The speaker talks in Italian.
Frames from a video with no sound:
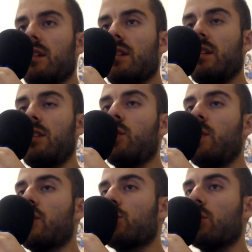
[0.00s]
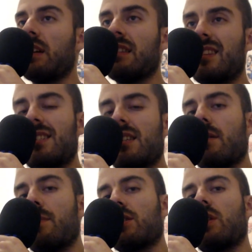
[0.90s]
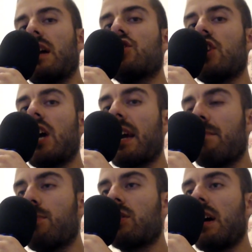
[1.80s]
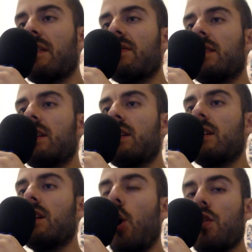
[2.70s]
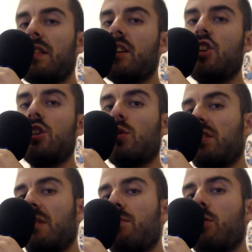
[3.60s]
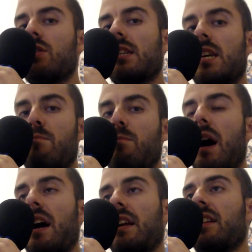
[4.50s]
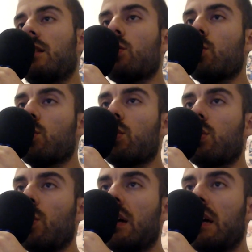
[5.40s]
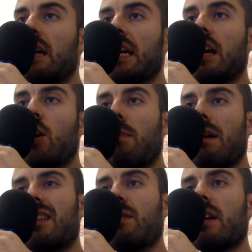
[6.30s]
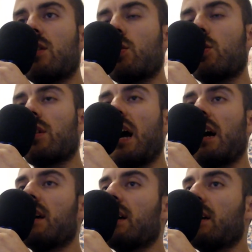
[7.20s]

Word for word: eh, dove ci sono tantissimi personaggi anche importanti, Oda ha deciso ad esempio di skippare del tutto il combattimento tra